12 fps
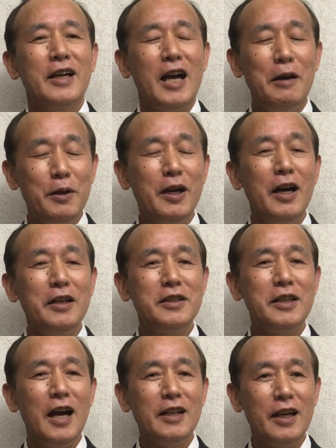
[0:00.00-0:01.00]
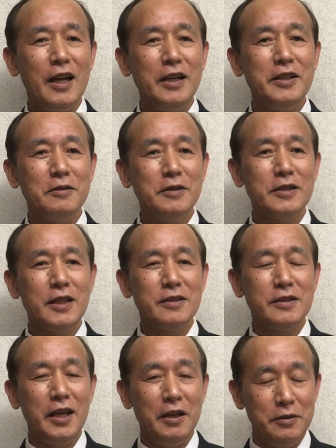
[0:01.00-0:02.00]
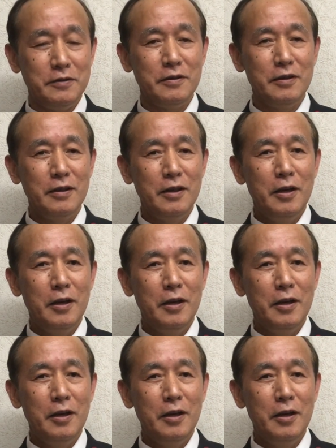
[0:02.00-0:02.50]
神が生きて働いてくださっている